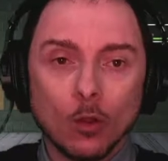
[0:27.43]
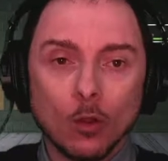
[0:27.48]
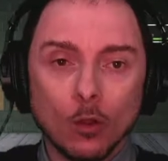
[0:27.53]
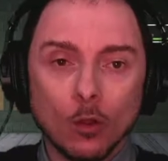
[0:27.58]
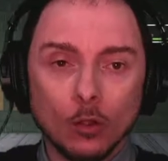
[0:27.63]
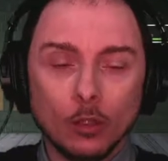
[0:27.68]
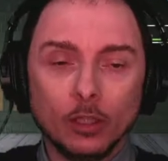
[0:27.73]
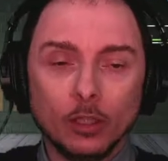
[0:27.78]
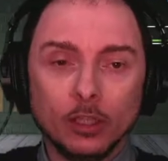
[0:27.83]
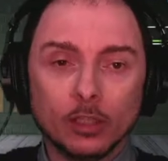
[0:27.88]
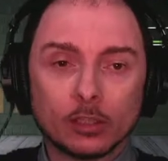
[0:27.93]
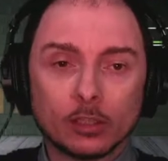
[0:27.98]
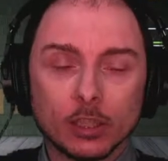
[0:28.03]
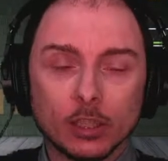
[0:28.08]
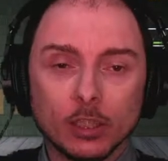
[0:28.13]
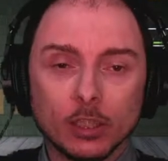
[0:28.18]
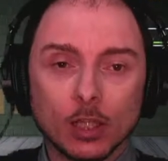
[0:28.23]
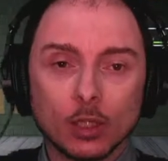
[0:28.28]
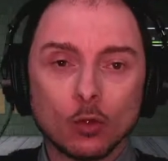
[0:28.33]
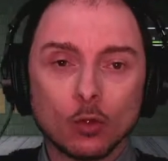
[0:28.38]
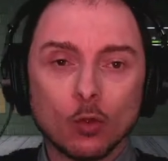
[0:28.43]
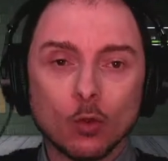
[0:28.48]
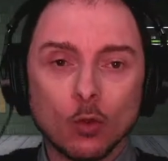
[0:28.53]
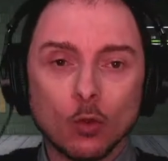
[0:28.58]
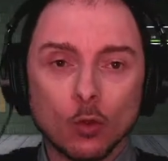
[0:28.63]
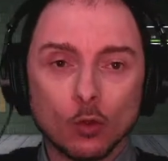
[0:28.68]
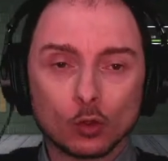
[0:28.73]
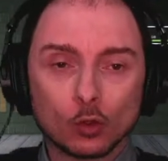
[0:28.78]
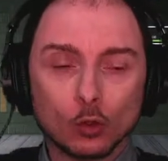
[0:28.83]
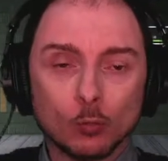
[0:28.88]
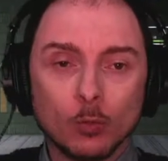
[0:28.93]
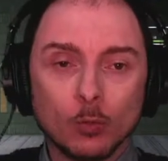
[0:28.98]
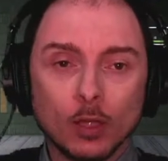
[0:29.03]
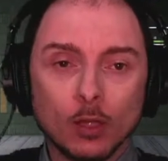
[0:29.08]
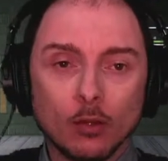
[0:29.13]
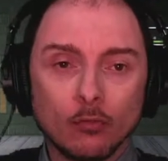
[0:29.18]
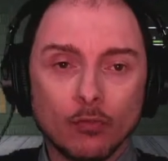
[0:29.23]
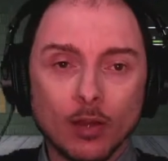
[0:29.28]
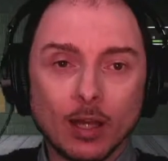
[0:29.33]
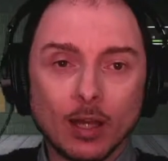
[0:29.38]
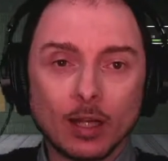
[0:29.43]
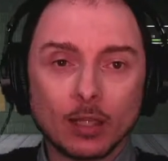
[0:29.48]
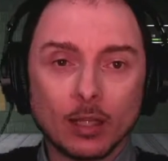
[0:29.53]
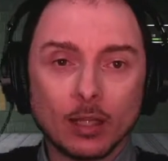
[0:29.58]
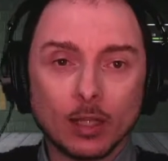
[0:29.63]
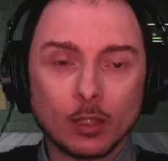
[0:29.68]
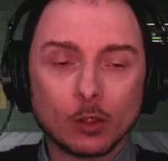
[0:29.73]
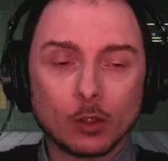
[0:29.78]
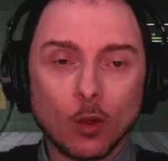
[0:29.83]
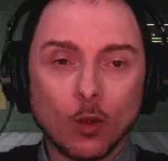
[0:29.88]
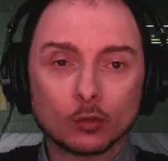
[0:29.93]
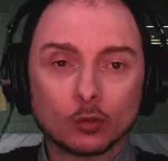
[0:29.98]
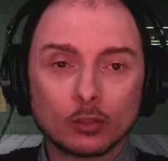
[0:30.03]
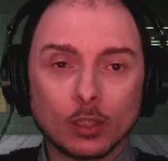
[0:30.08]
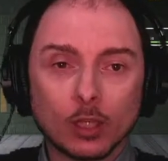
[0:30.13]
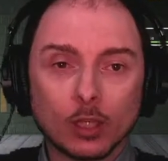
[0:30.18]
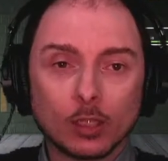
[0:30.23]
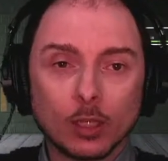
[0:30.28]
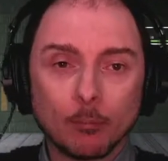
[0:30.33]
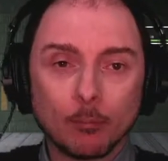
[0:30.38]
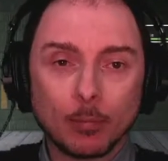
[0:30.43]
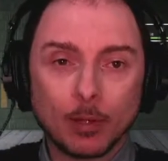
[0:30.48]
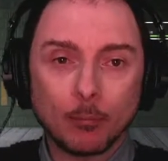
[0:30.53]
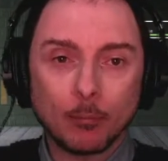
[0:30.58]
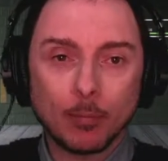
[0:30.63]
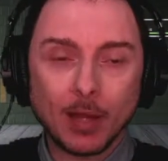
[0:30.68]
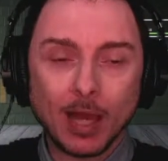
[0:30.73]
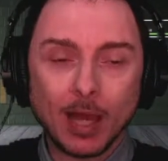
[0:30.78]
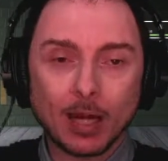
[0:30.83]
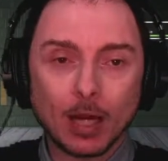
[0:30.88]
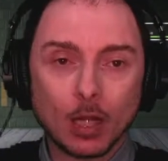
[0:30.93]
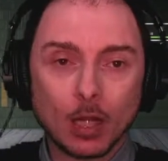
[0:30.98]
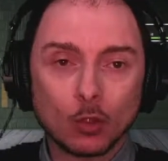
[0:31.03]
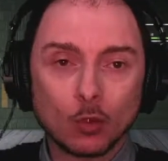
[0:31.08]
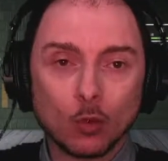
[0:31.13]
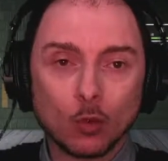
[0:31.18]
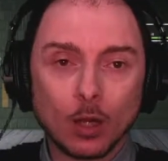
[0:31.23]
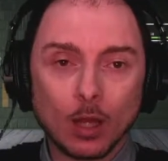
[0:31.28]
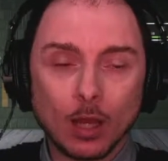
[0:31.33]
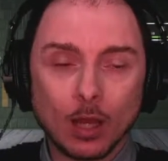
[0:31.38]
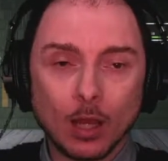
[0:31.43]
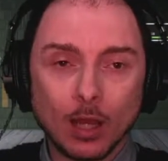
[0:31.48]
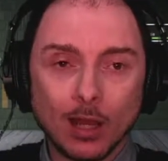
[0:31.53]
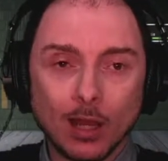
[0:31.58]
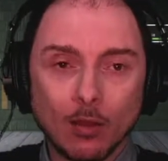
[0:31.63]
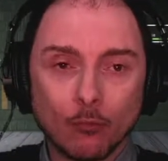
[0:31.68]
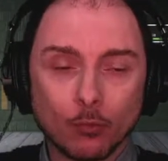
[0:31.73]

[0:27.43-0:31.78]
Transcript: eh, insegnano come fare delle cose che preparano la